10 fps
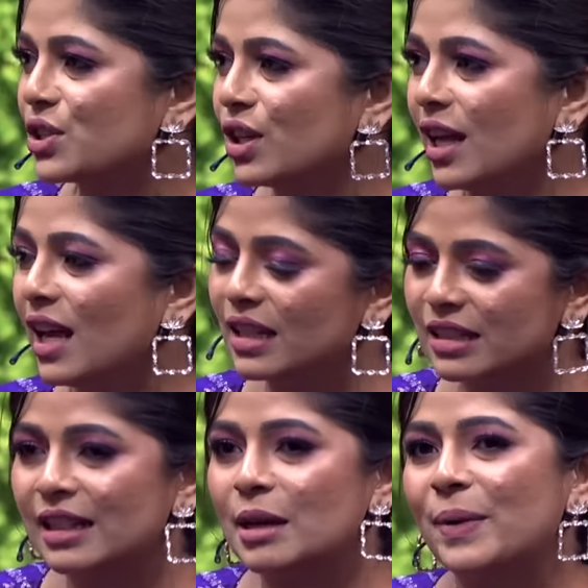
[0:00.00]
சொன்னால
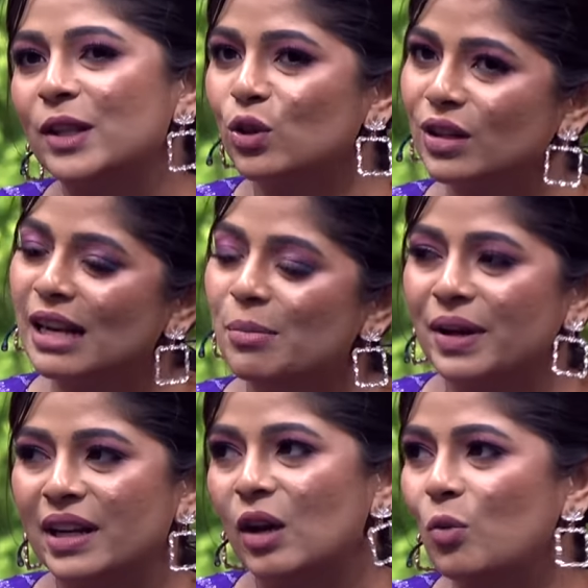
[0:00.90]
அதனால தான் பார்த்த ஒரு நல்ல
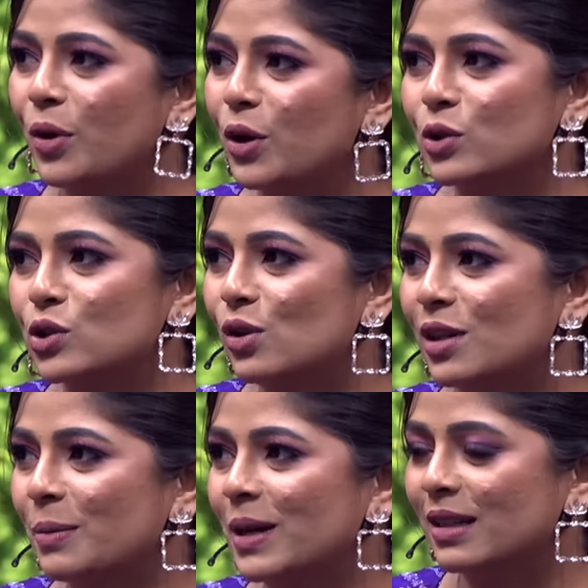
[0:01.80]
பையனா லவ் பண்ணிக்கோன்னு
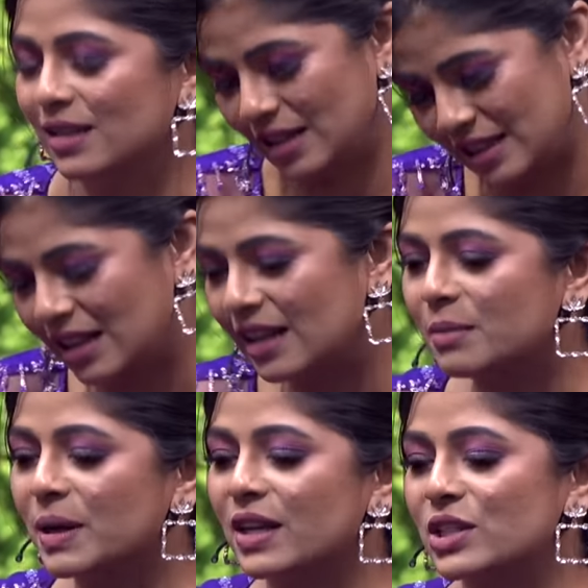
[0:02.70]
சொல்லிட்டமான்னு அதனால
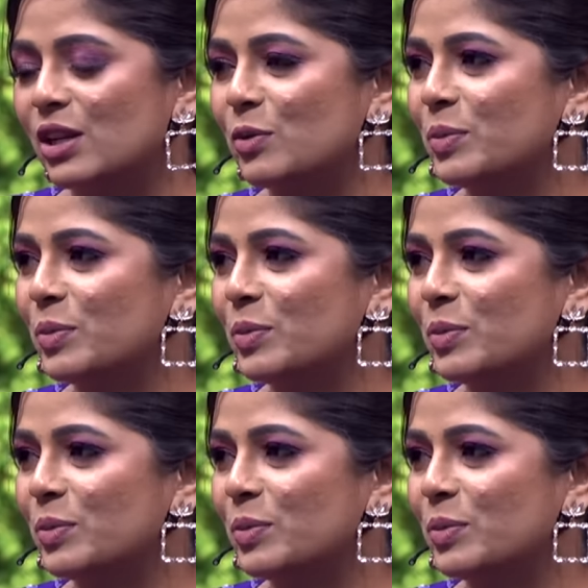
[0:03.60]
நான் மகேஷ் லவ்